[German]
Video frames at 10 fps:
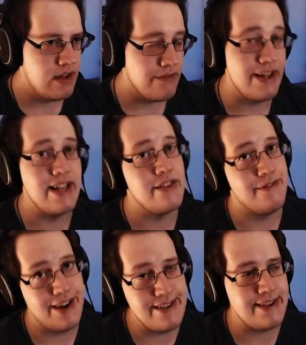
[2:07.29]
Weil jetzt
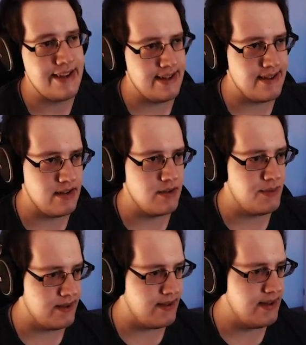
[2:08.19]
weiß ich ja, dass das
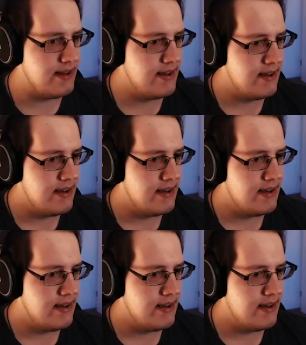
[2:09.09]
passiert.